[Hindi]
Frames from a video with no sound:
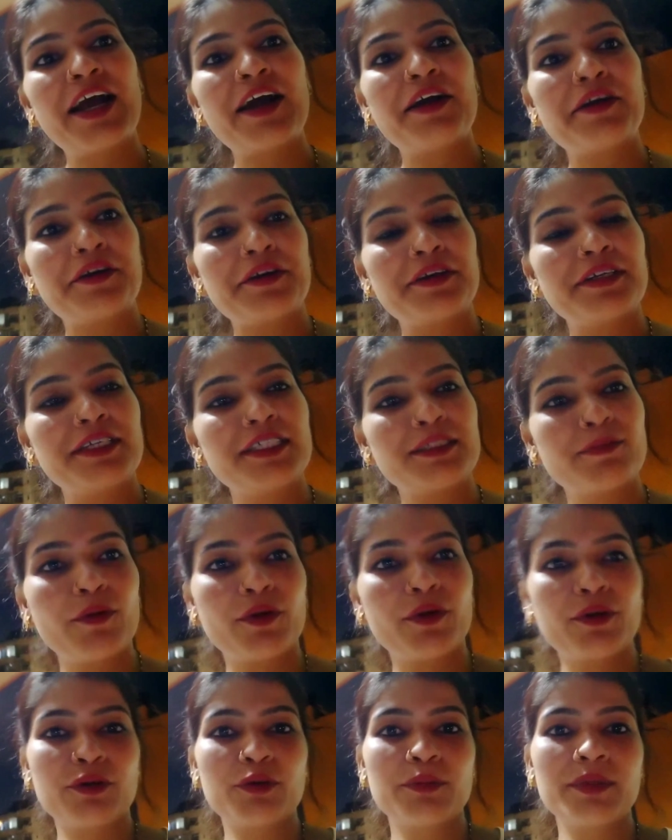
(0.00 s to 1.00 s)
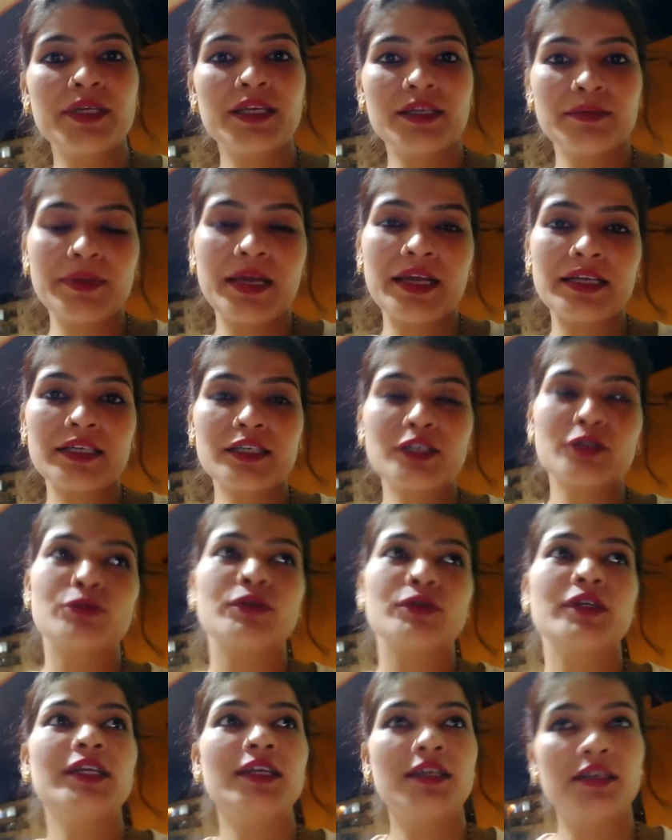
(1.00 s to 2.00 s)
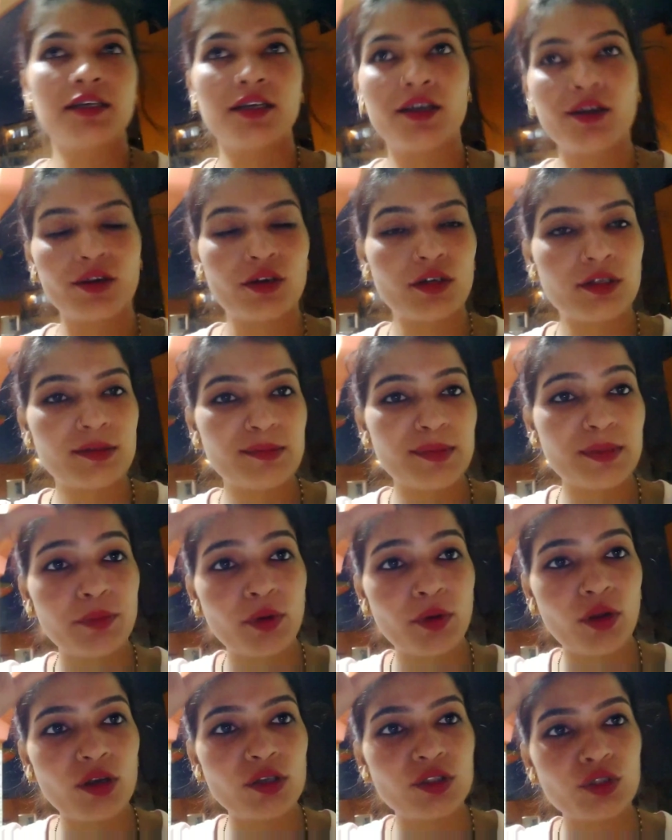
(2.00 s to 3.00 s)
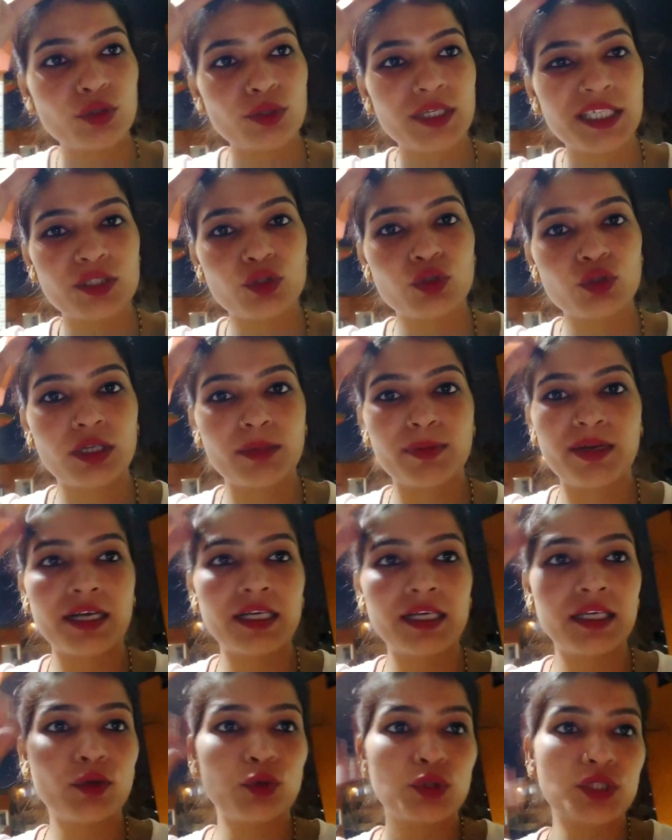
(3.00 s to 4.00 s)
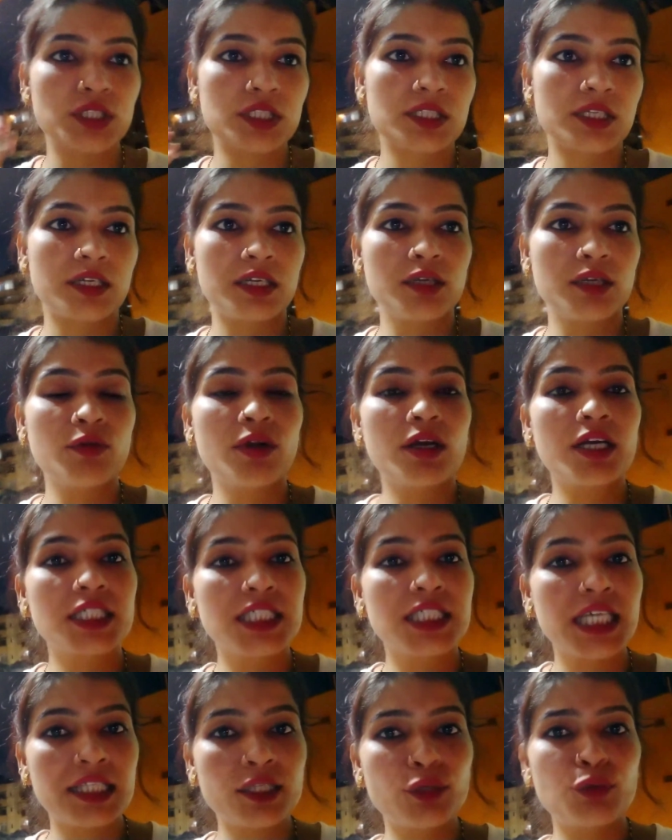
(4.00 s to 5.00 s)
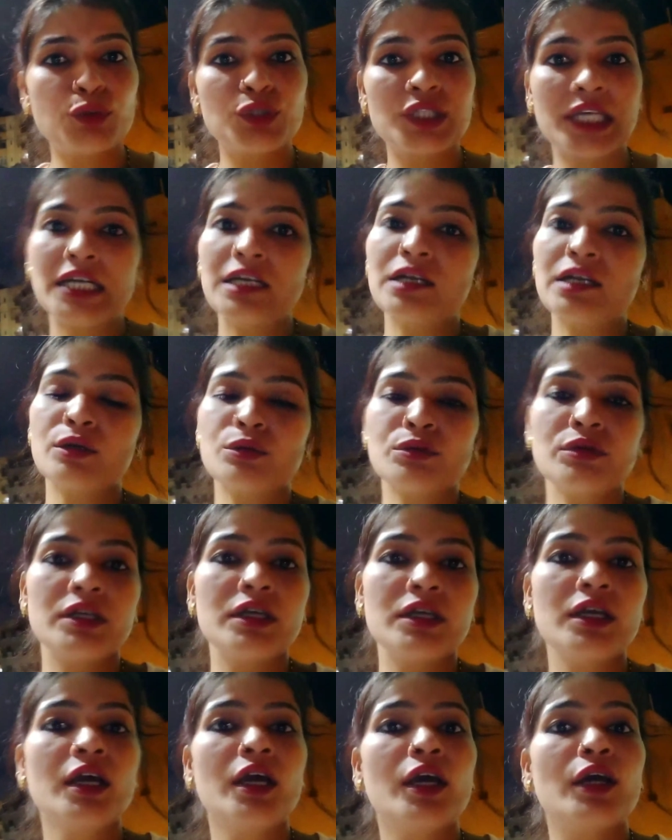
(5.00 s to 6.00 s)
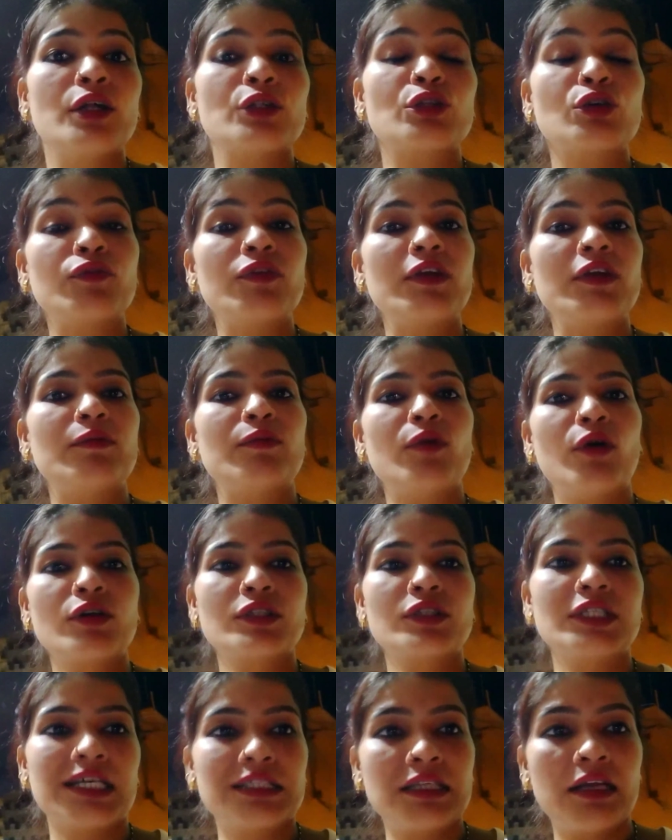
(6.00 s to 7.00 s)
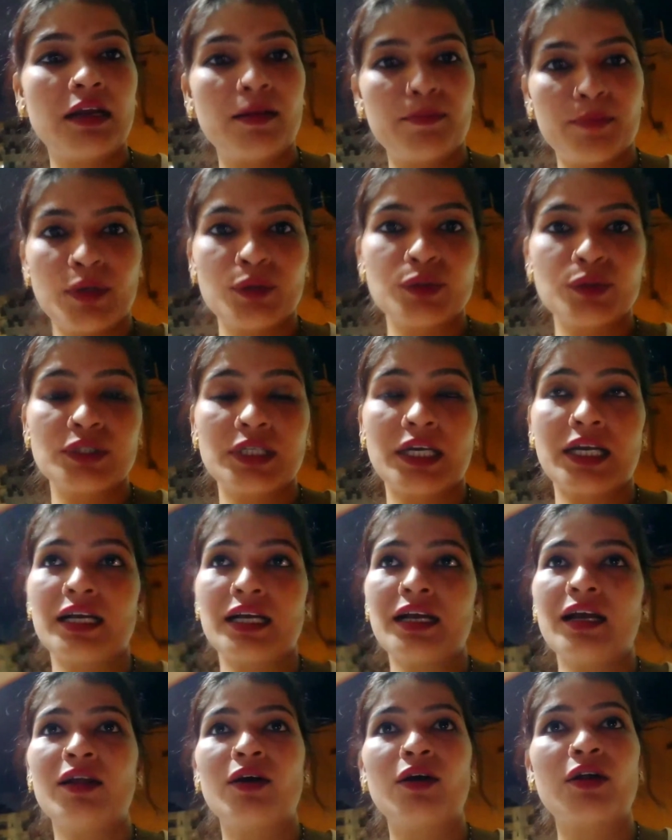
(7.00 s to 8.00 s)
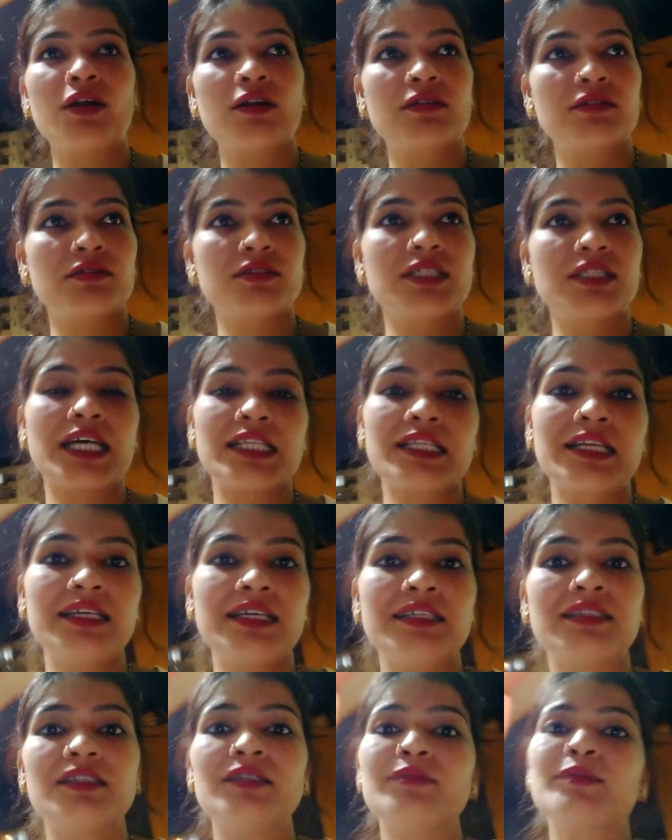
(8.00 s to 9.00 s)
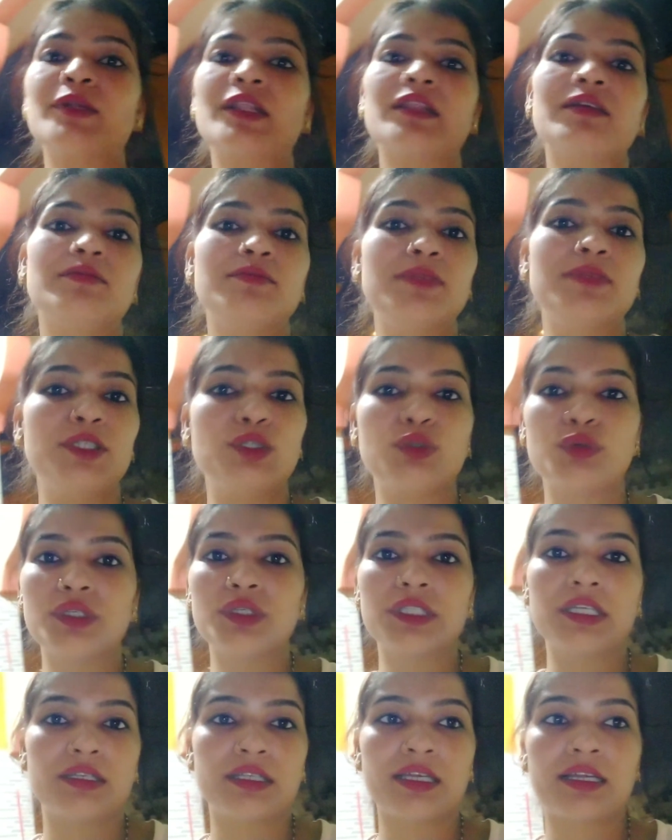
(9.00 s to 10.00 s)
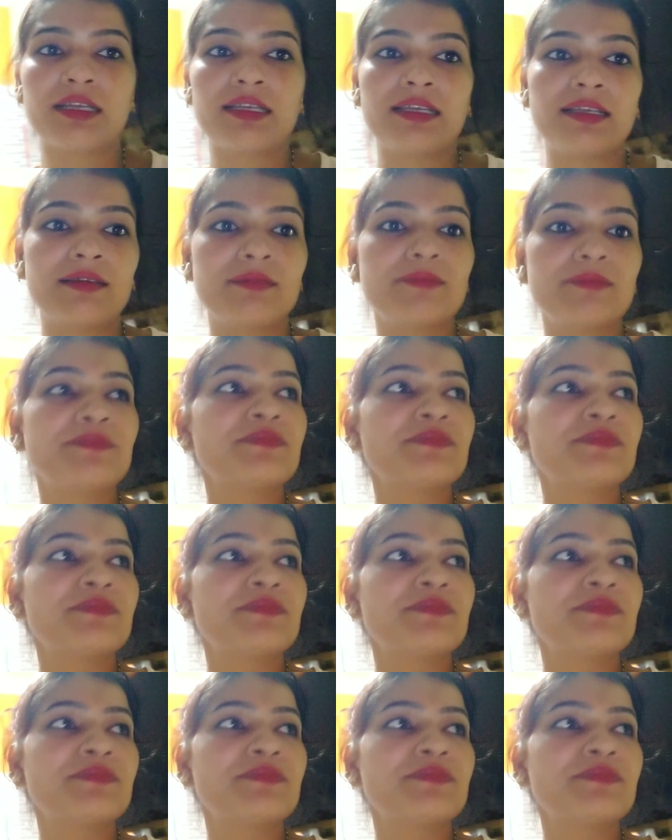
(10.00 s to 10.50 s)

और इस ब्लॉग को मैं यहीं पे एंड करूँगी और मैं ब्लॉग छोटा से छोटा बनाने की कोशिश कर रही हूँ अगर ज़्यादा कुछ ऐड करूँगी तो फिर ब्लॉग ज़्यादा लंबा हो जाएगा और ज़्यादा लेंथी मतलब वीडियो कोई देखता नहीं है